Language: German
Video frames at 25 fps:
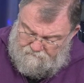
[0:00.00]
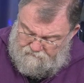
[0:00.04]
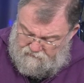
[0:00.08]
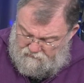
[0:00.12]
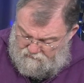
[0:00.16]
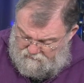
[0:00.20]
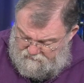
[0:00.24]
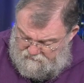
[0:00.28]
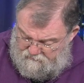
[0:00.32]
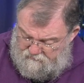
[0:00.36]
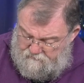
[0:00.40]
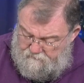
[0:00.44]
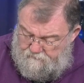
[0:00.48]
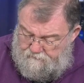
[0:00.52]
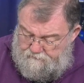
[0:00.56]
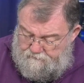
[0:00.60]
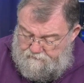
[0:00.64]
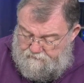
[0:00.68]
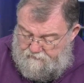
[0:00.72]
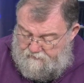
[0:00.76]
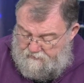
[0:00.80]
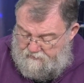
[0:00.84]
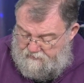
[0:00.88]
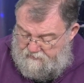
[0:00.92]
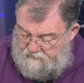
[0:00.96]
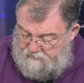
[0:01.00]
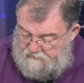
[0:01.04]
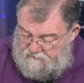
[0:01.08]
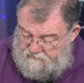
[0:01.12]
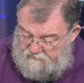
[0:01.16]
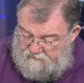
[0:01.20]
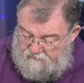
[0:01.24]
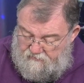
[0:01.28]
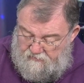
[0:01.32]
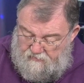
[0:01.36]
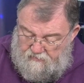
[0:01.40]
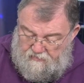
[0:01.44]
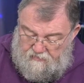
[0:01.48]
So, und
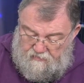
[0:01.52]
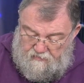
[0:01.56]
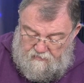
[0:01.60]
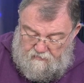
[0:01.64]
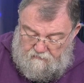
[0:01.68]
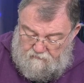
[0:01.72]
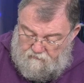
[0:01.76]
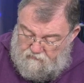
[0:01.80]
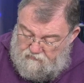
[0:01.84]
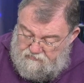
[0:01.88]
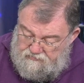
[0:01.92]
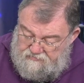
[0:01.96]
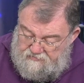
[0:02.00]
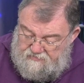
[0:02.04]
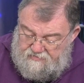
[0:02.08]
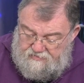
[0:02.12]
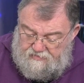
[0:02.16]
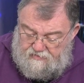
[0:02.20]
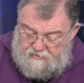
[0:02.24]
jetzt muss ich